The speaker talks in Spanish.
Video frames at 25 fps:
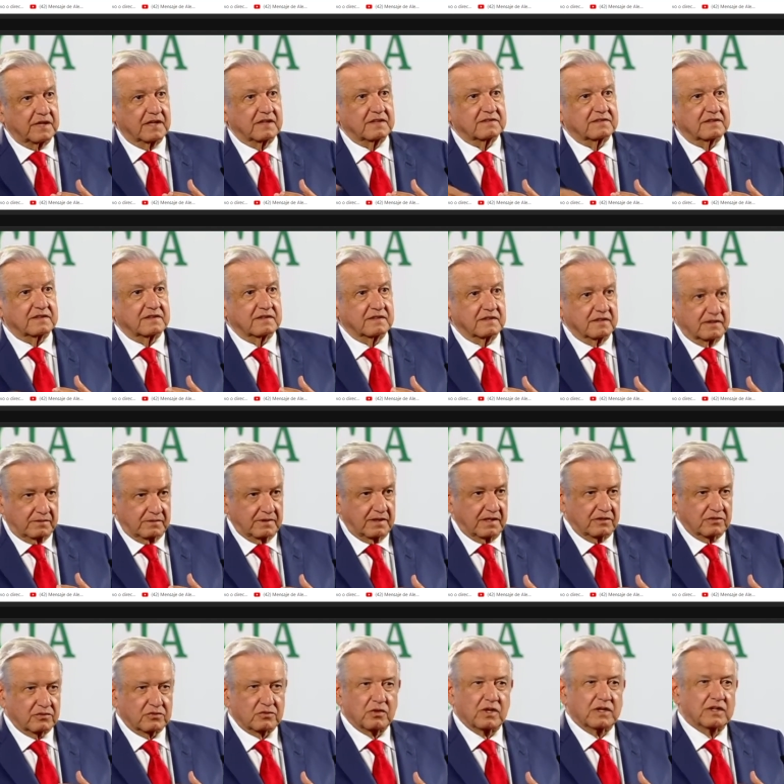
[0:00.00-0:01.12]
van a ser
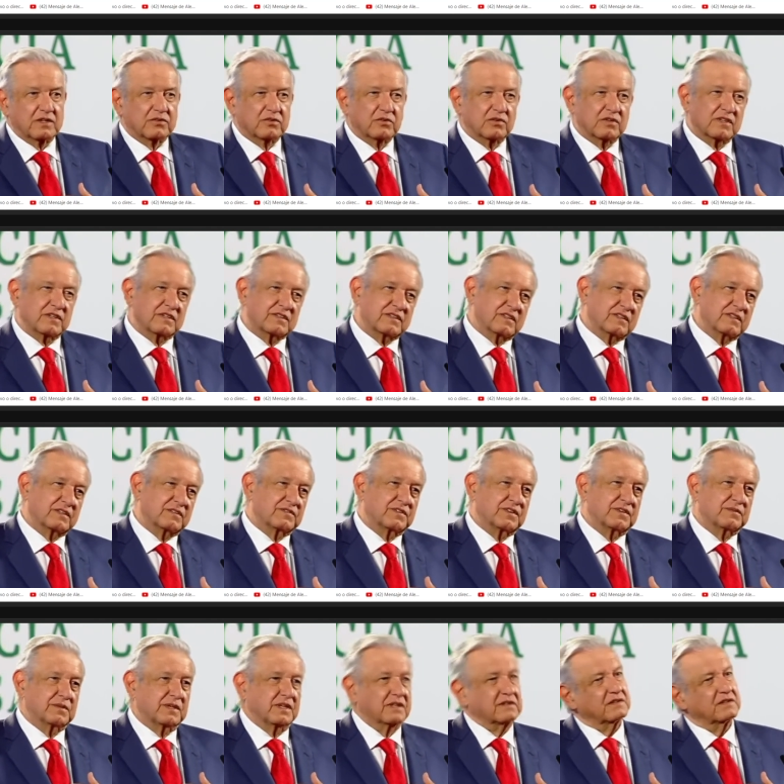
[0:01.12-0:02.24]
liberados. ¿Cuáles son esas
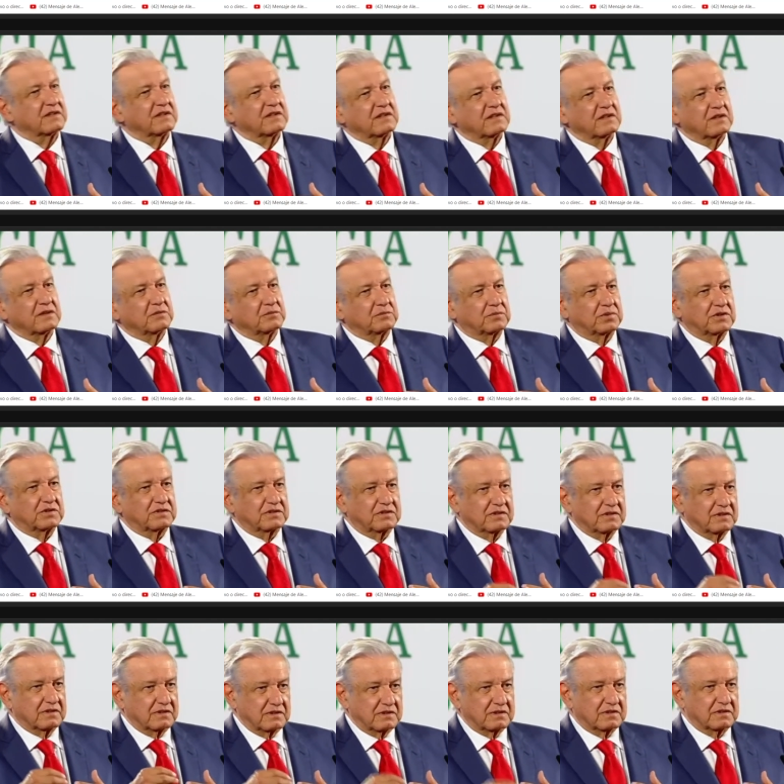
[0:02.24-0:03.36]
enfermedades? Pues
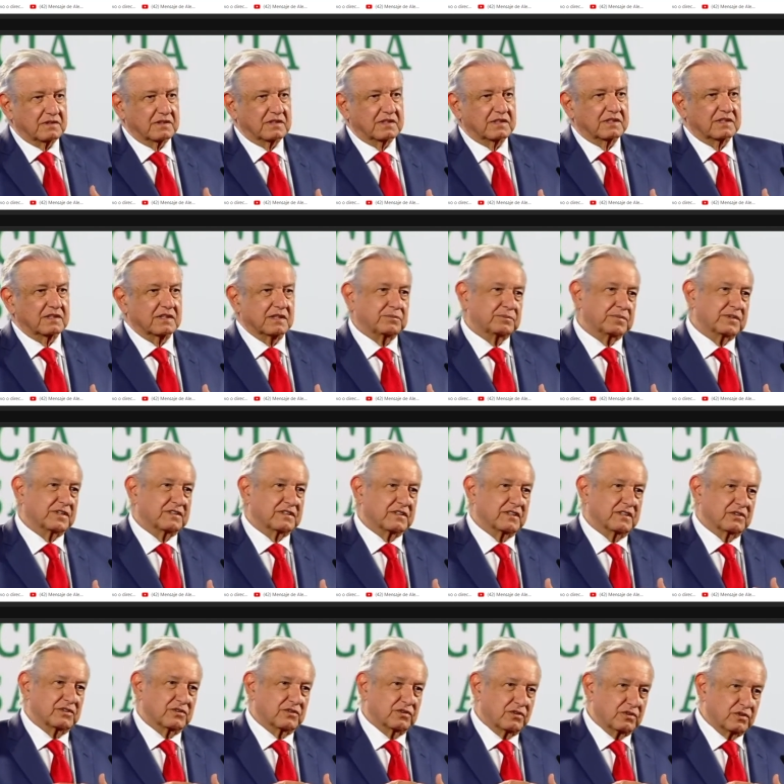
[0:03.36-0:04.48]

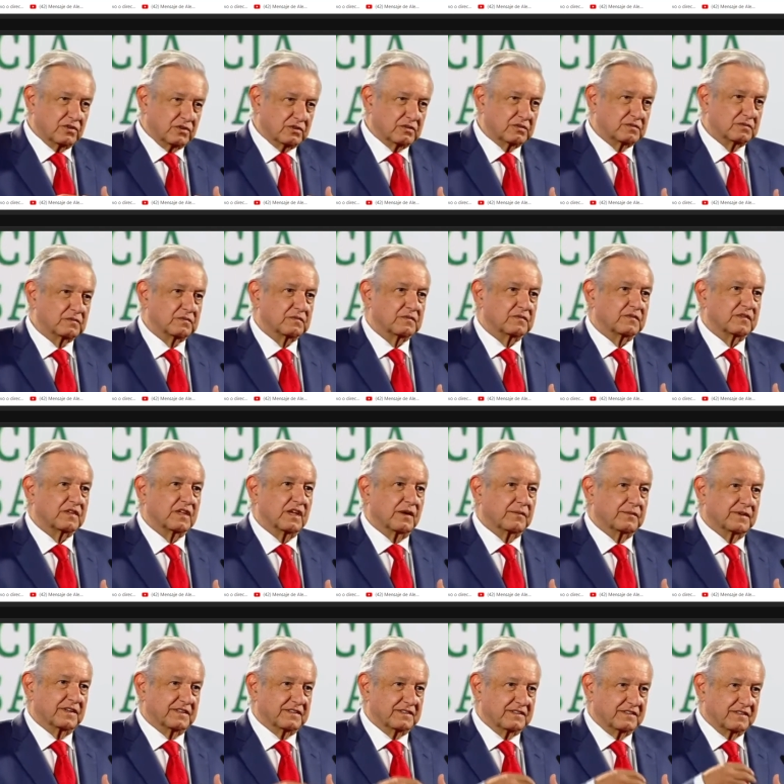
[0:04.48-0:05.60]
hipertensión,
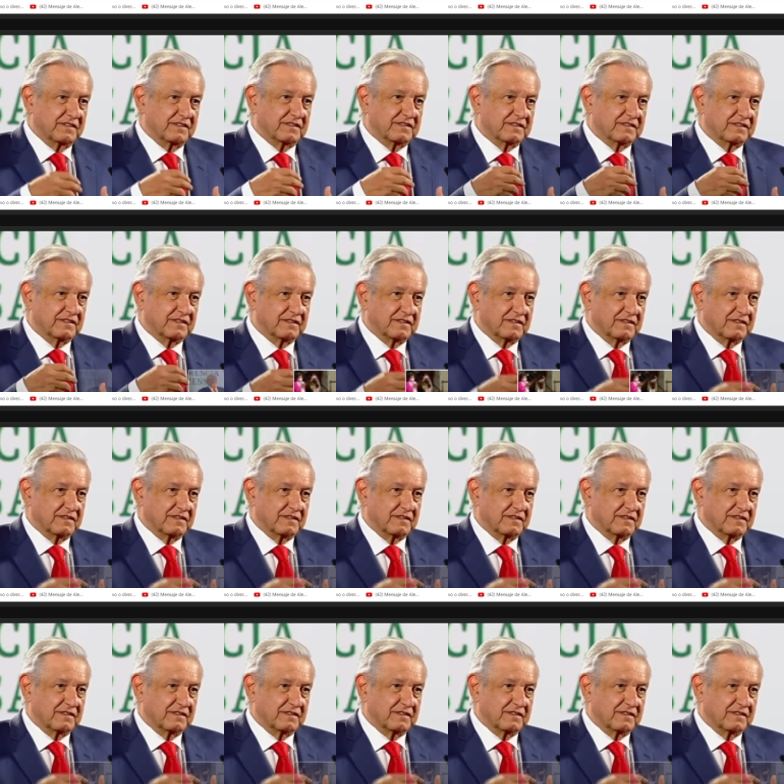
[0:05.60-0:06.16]
diabetes,